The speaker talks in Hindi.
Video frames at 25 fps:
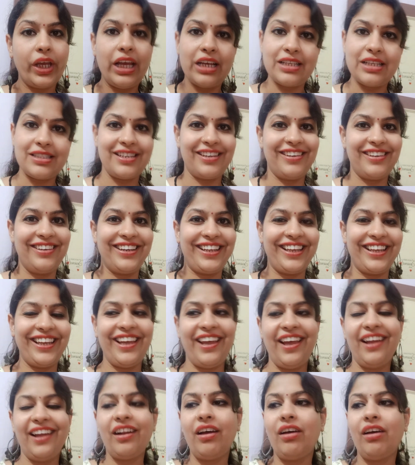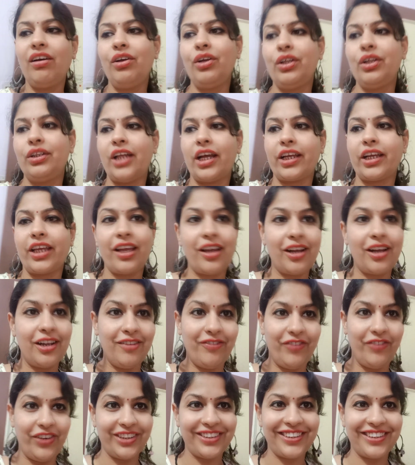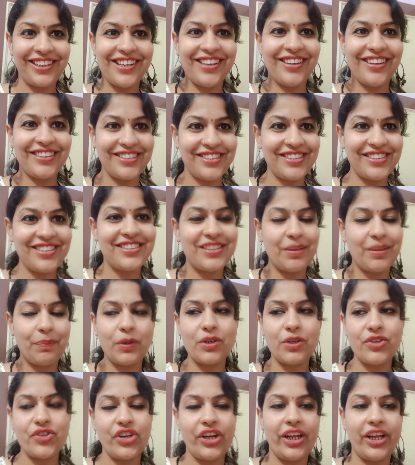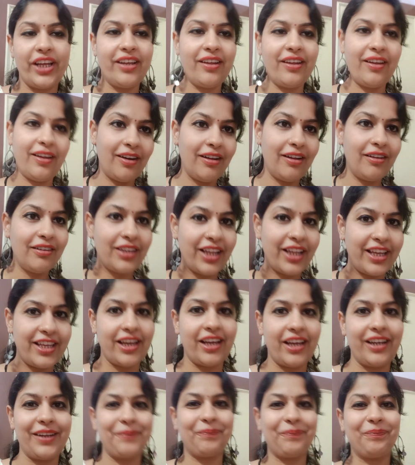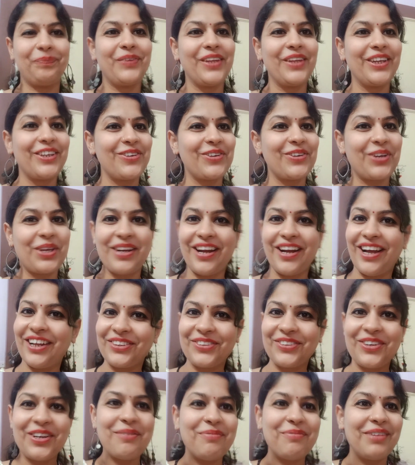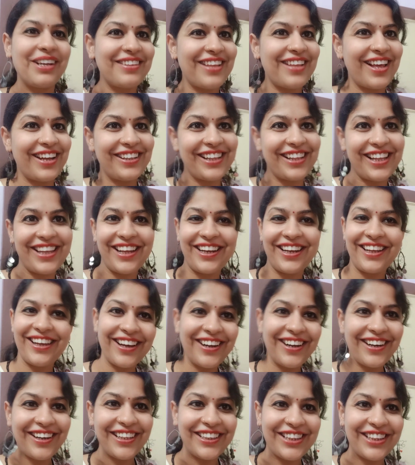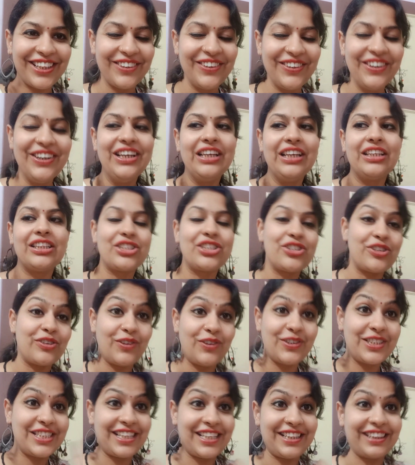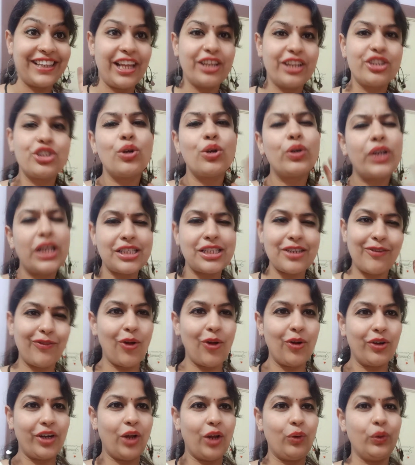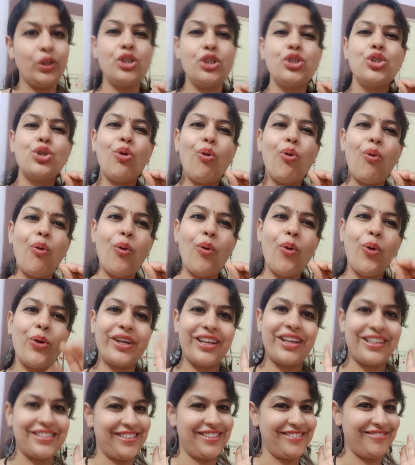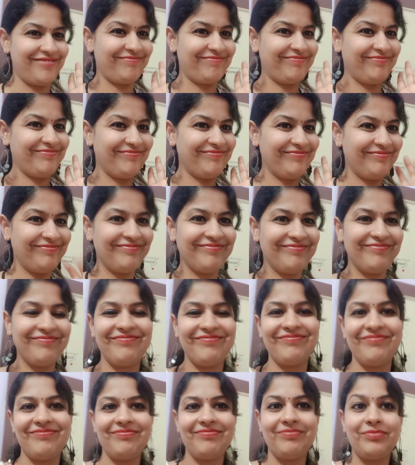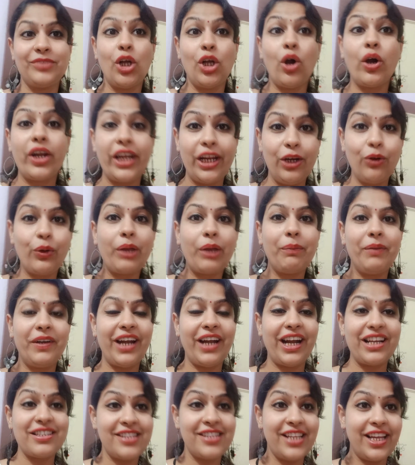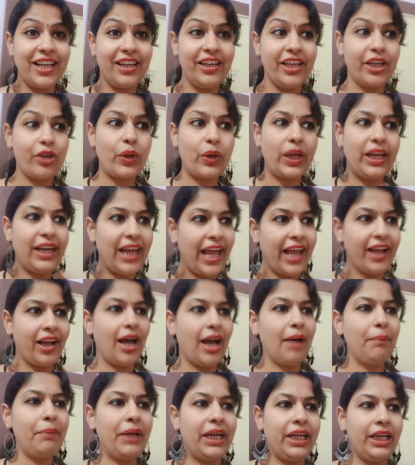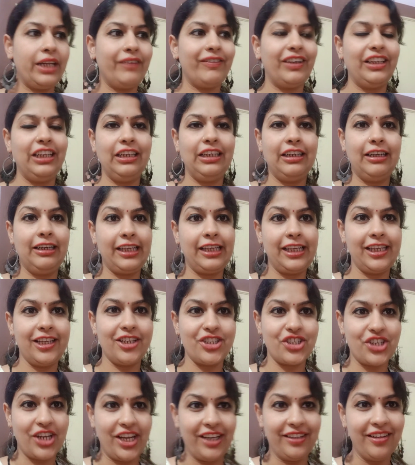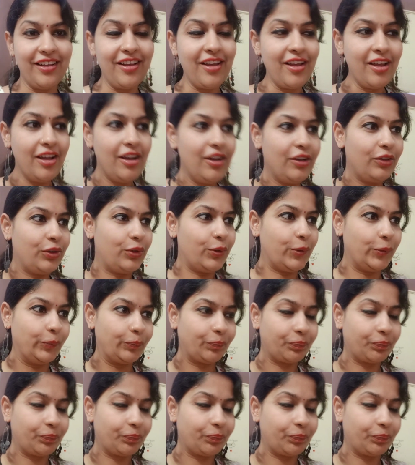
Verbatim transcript: ऐसे करके है ना ताकि कल व्रत का सब कुछ रहे है ना तैयारी क्योंकि तो रात को ही मैं सारी तैयारी कर लेती हूँ तो चलो चलते हैं छोटा सा ब्लॉग डालूँ छोटा सा और ईलू की भी ड्रेस देखनी क्योंकि लहंगा पहनने वाली लड़कियाँ शायद तो